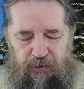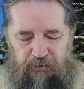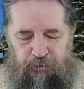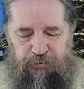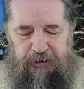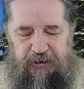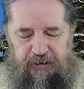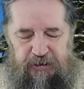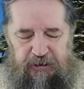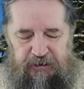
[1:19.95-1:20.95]
тот
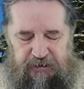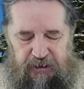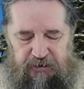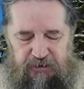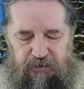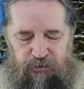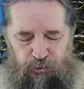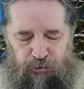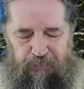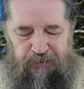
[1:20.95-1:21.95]
есть крестящий
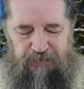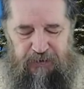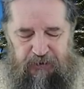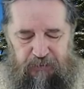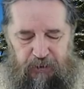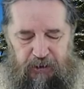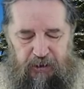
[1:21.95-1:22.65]
Духом Святым.